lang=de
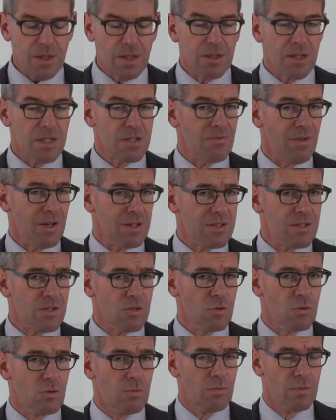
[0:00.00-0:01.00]
Das
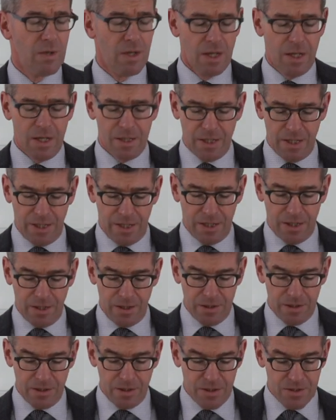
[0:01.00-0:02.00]
Wachstum der
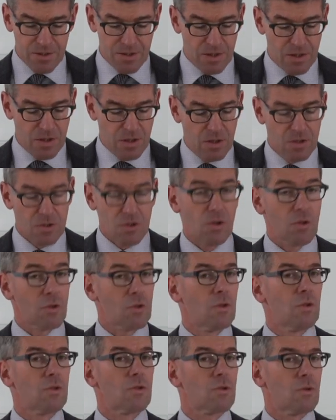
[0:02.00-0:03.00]
Erkenntnis soll
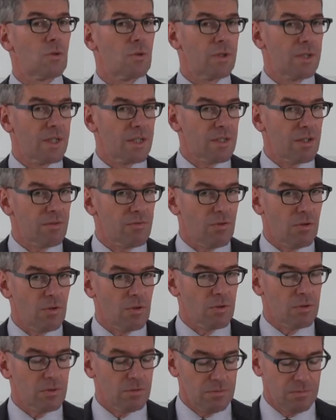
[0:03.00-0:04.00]
kontrolliert
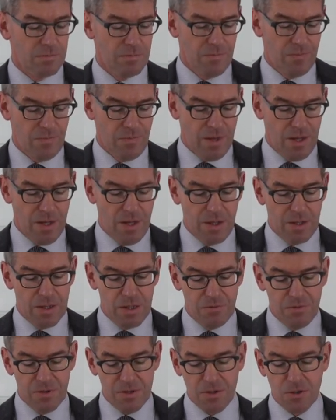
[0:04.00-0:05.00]
erfolgen
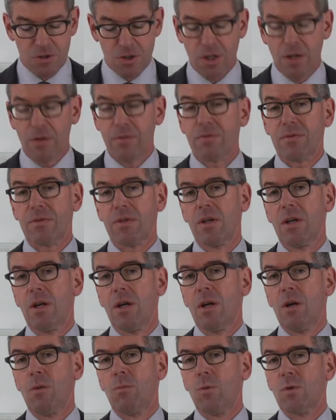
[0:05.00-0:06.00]
die Wissenschaft
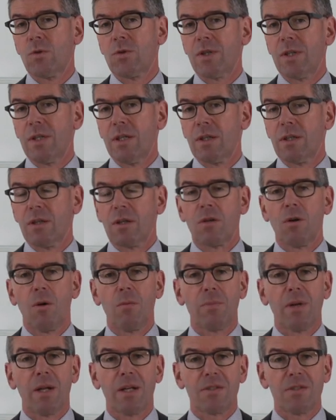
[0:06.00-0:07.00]
muss ihre
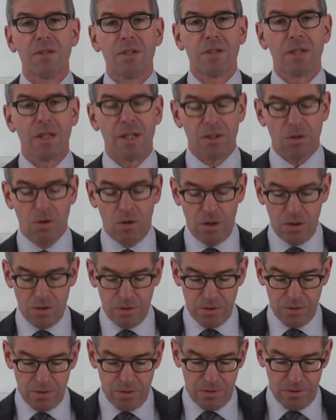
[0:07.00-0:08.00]
Komplexität
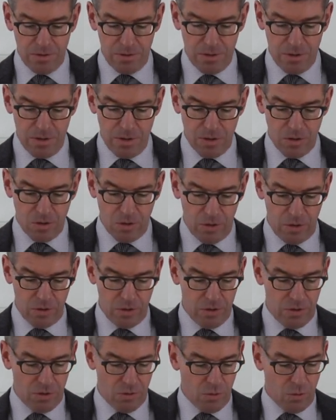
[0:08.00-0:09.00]
ordnen
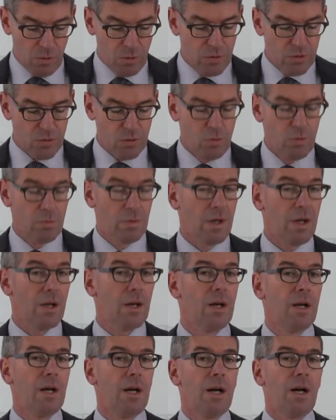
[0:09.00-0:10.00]
können und
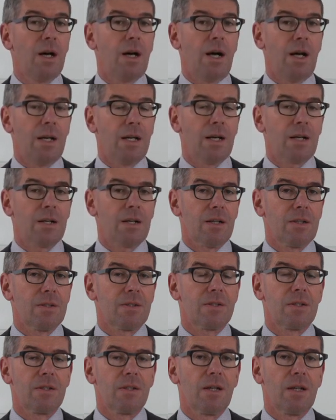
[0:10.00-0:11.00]
über
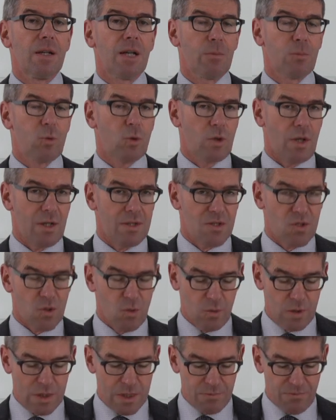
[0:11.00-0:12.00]
anerkannte
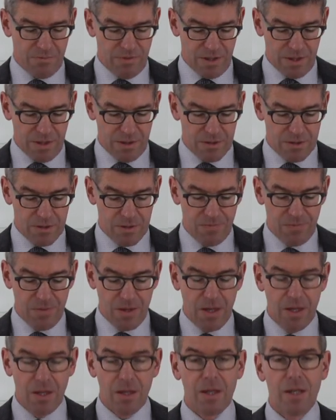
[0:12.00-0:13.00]
Reputationspfade
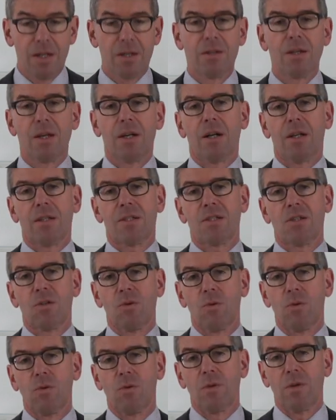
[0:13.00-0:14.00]

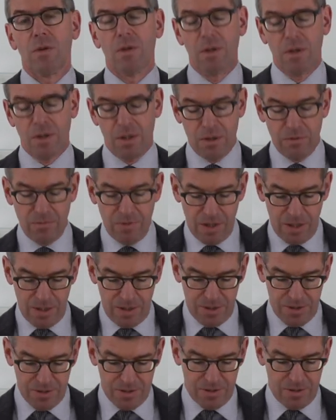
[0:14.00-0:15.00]
Integration
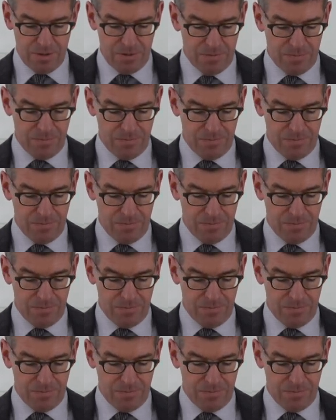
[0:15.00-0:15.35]
gewährleisten.